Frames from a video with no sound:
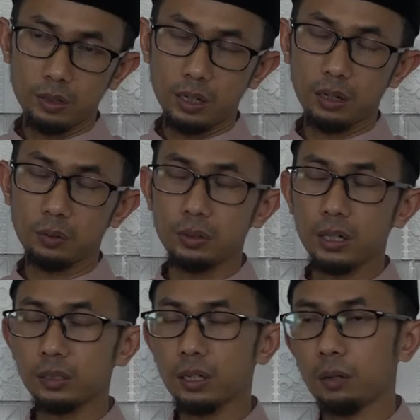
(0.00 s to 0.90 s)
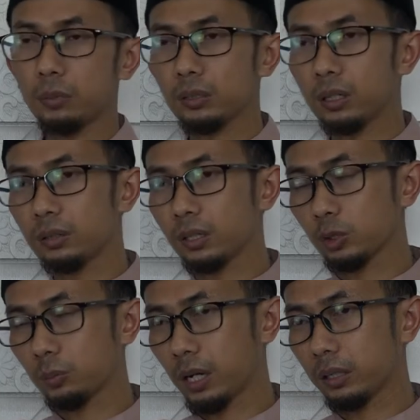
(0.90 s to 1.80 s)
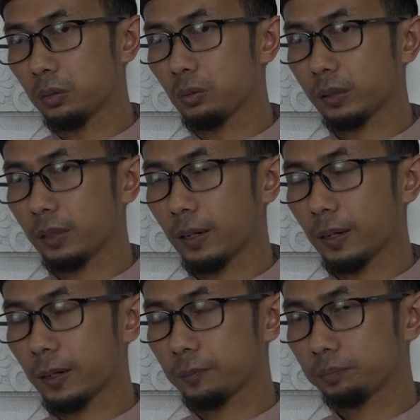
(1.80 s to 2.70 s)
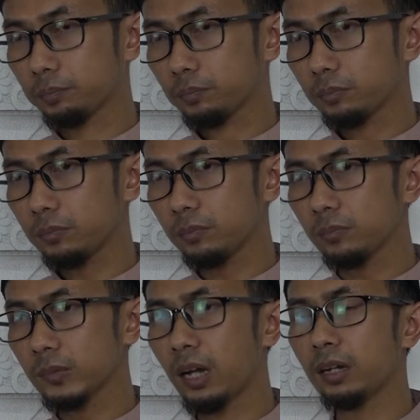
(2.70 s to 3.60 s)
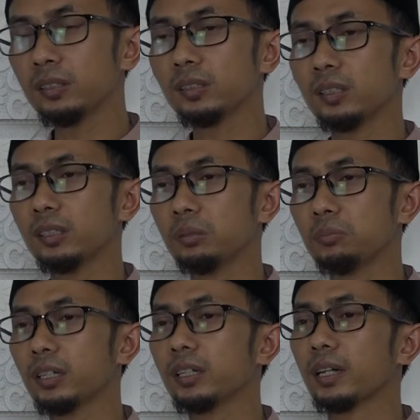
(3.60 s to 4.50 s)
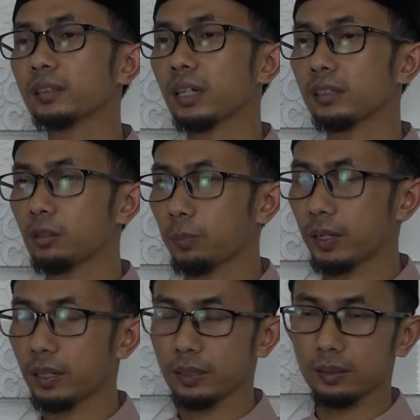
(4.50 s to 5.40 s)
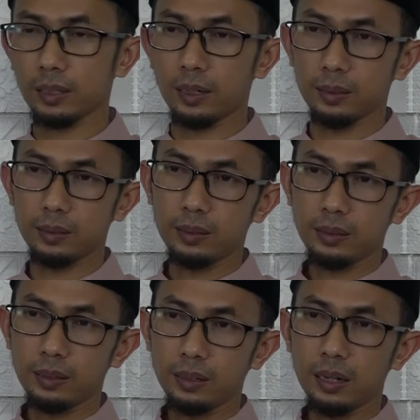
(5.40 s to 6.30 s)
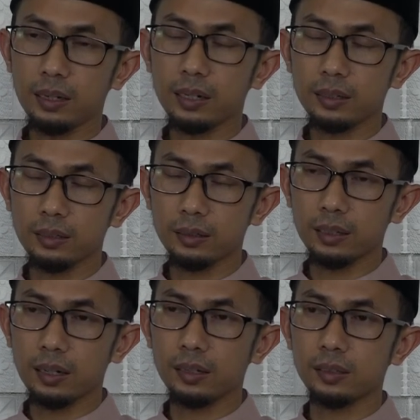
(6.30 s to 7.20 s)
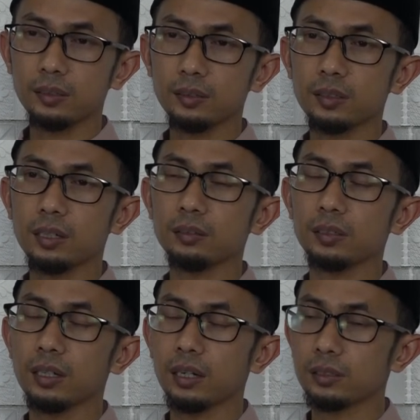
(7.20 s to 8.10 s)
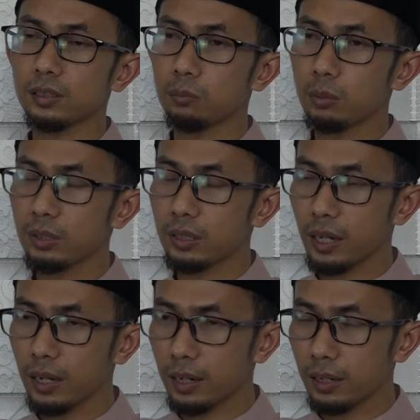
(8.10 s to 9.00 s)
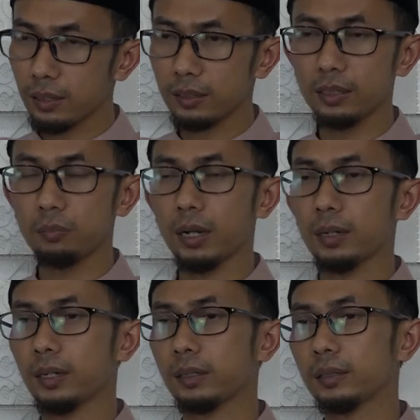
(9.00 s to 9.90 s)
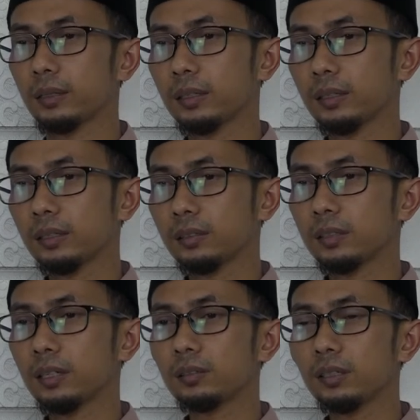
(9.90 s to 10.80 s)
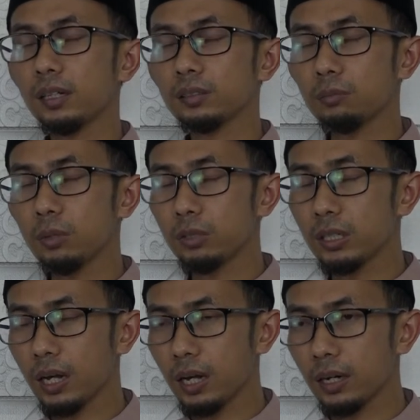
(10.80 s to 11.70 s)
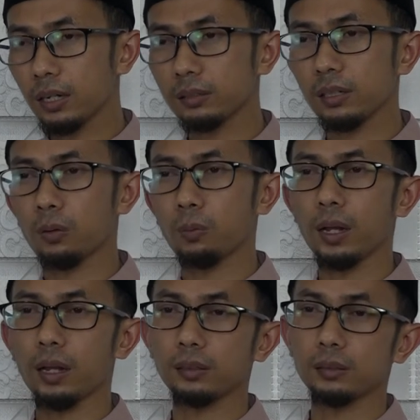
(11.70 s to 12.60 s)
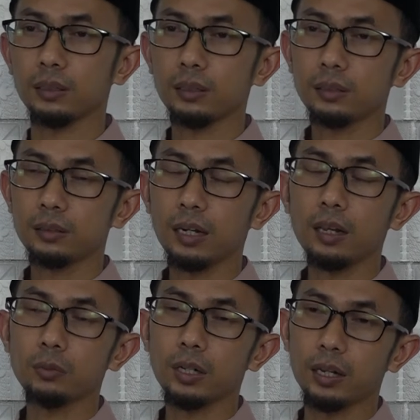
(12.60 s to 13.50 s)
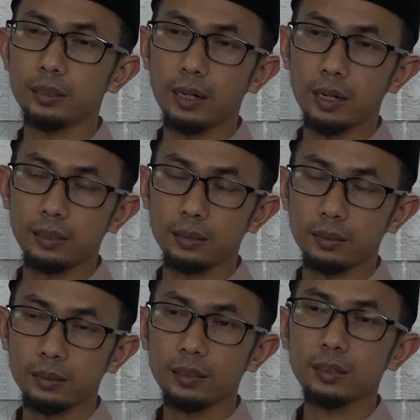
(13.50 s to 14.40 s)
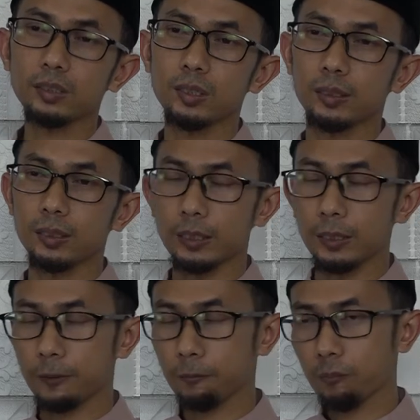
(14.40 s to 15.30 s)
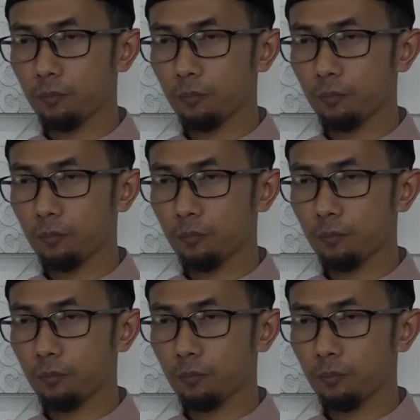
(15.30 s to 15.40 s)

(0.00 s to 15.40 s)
Saudaraku yang dirahmati Allah Subhanahu wa taala, Hadis ini mengingatkan kepada kita agar kita senantiasa memelihara keimanan, senantiasa memelihara ketakwaan dalam keadaan kita sendiri.